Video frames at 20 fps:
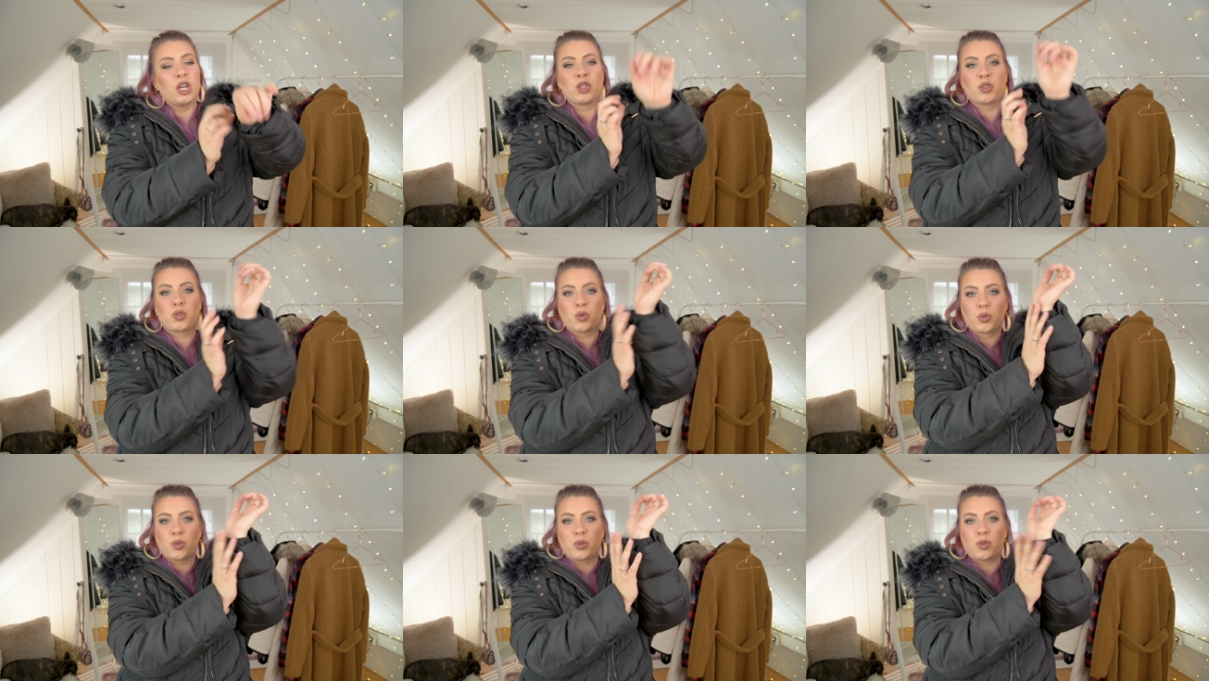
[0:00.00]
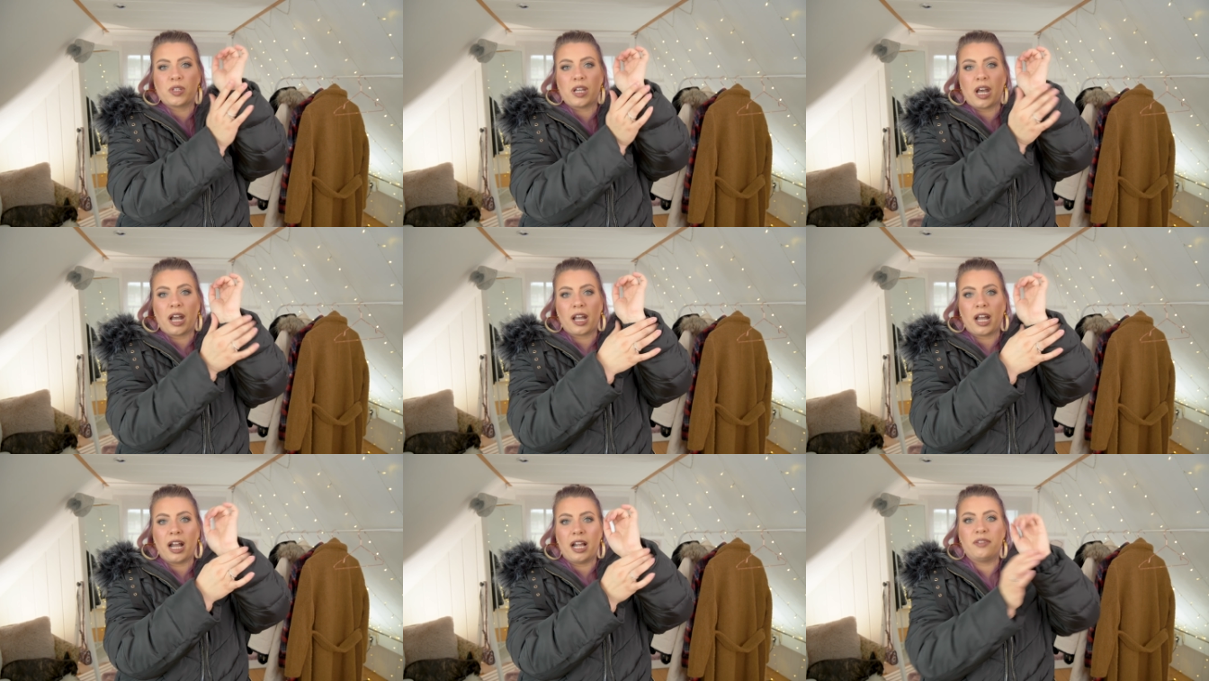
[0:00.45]

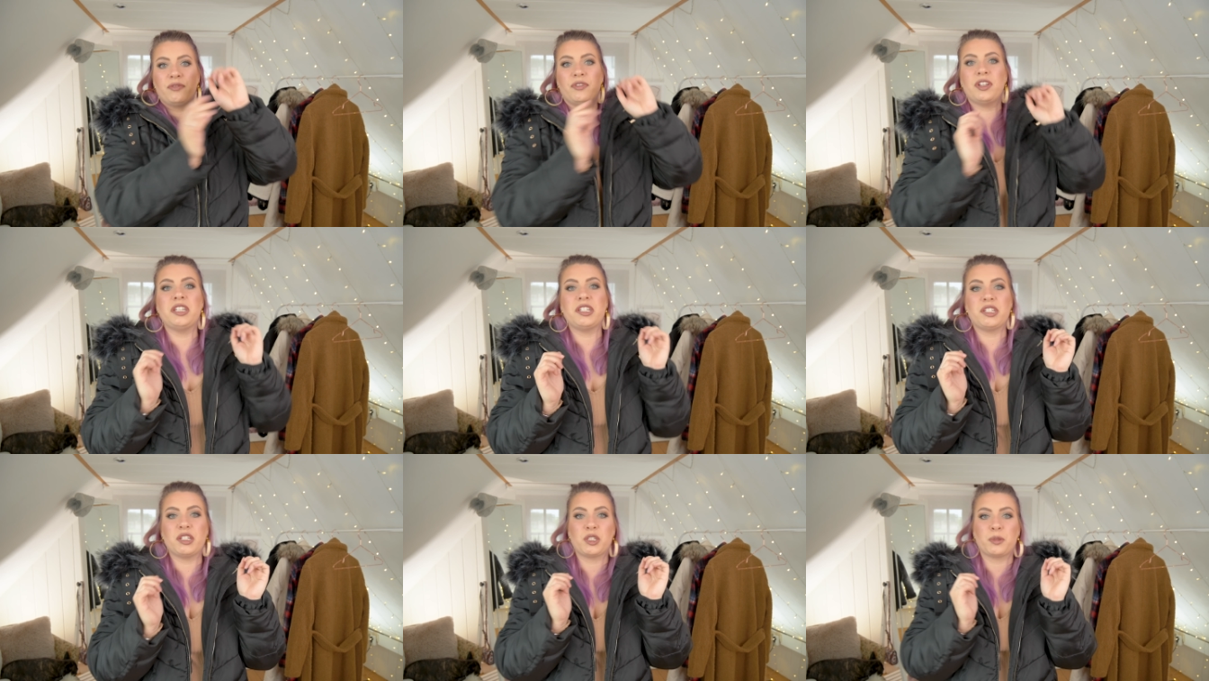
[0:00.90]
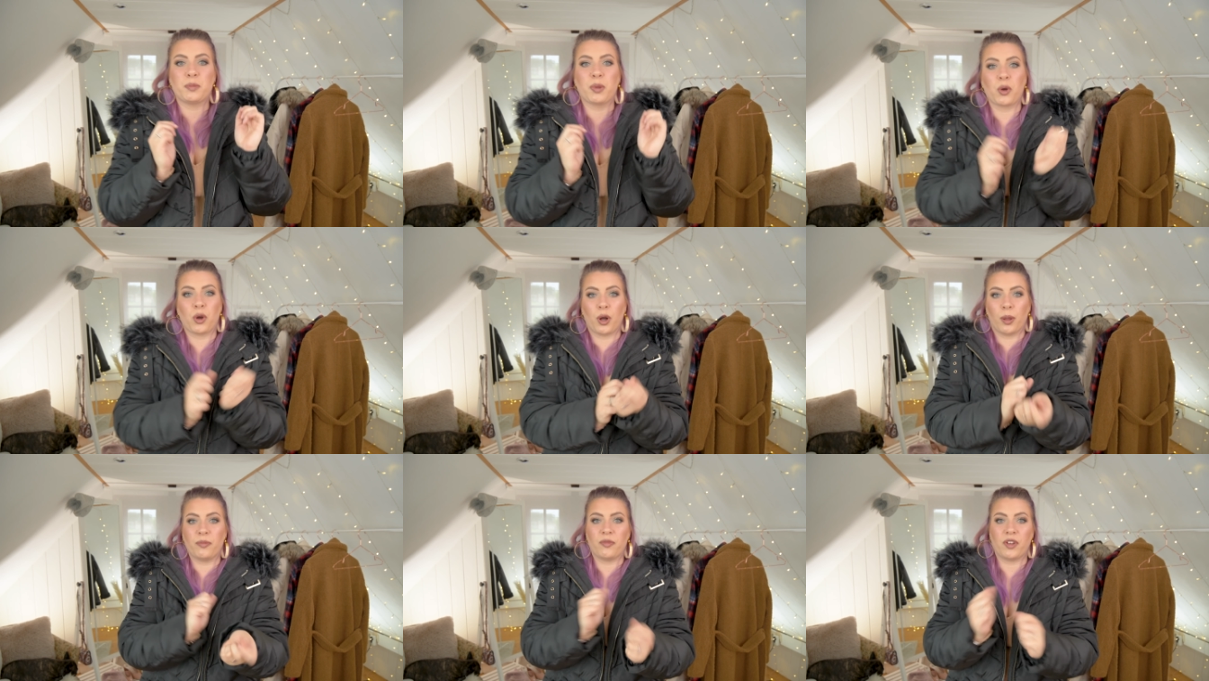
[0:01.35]
sozusagen halt winddicht
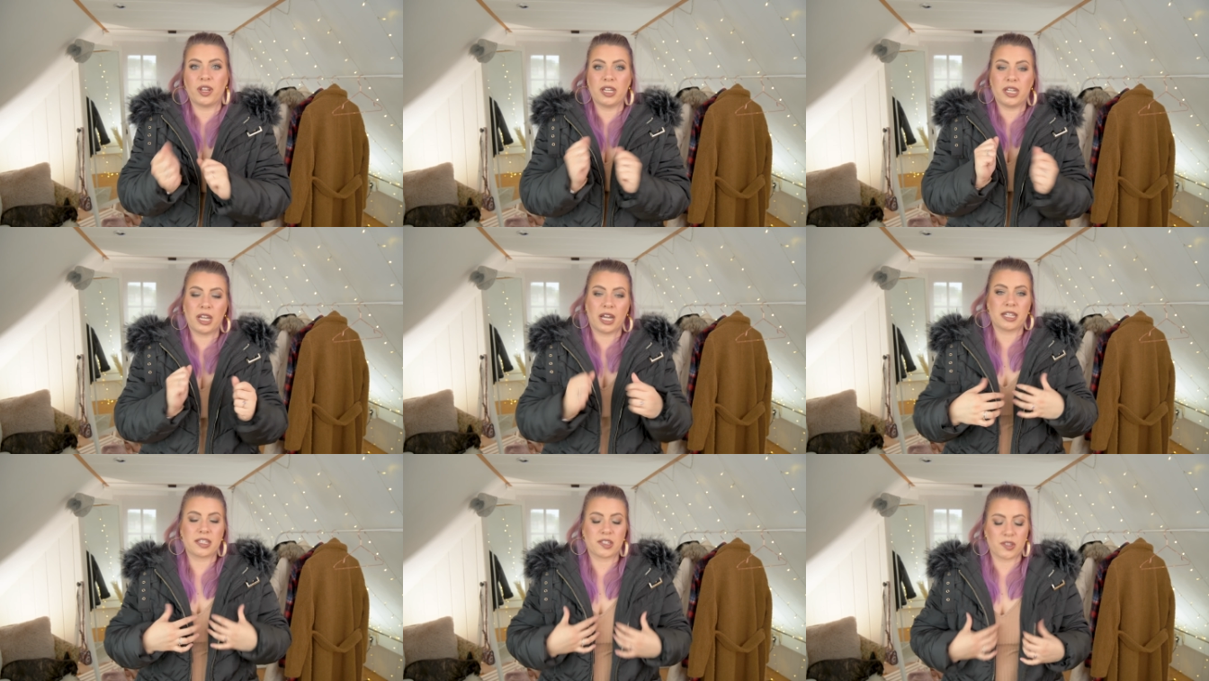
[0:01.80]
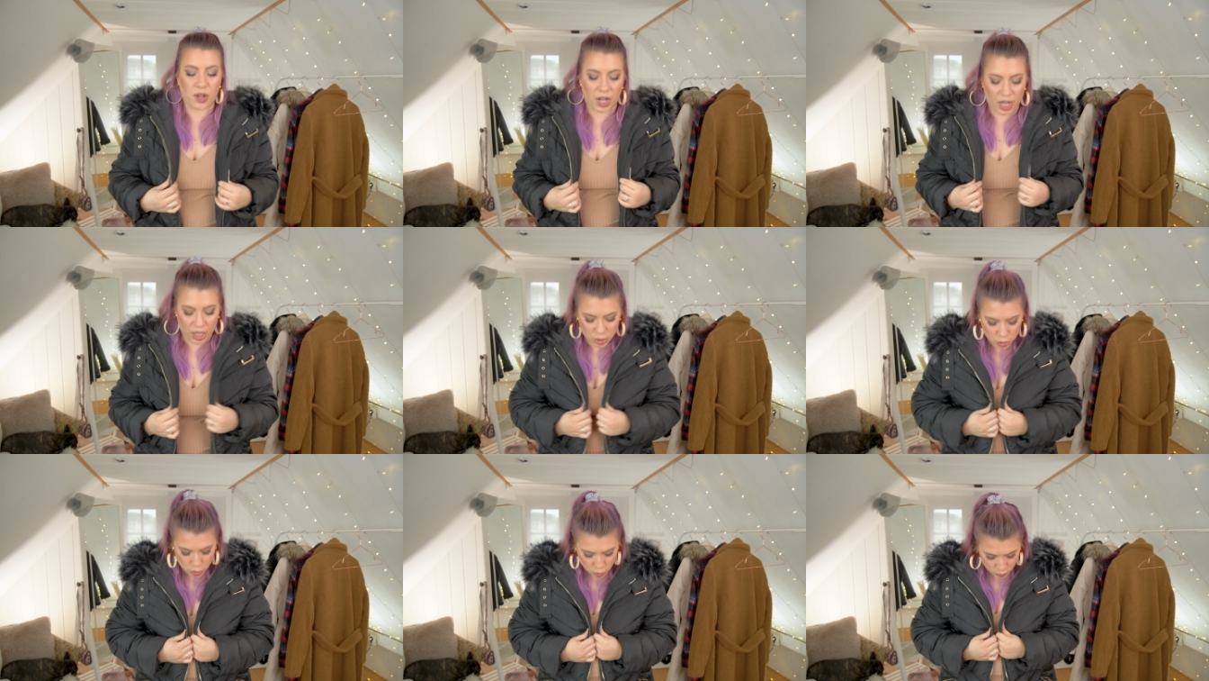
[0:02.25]
bekommt, wenn ihr da jetzt
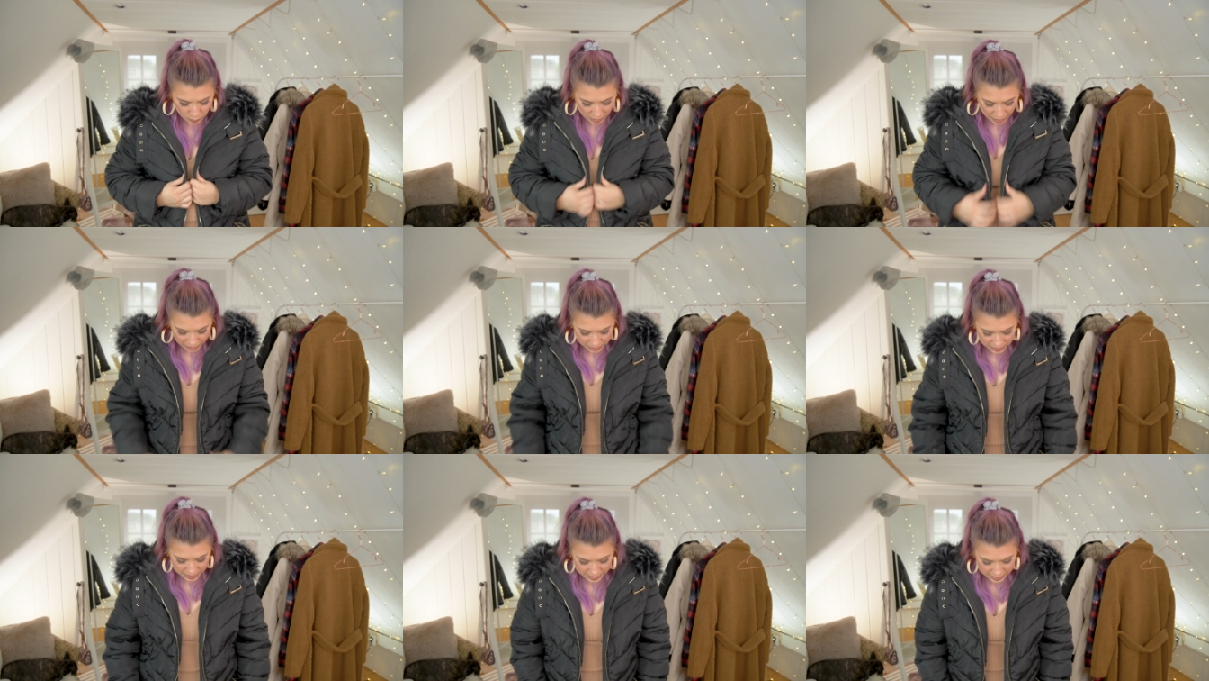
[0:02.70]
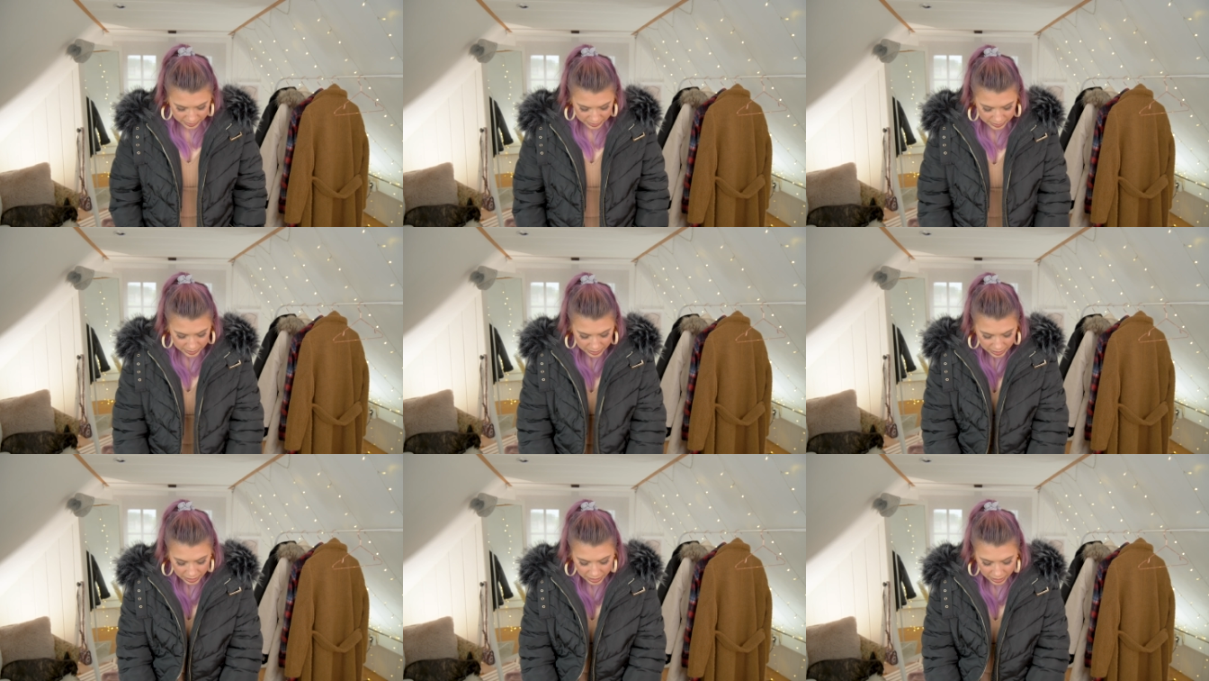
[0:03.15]
noch Handschuhe anzieht.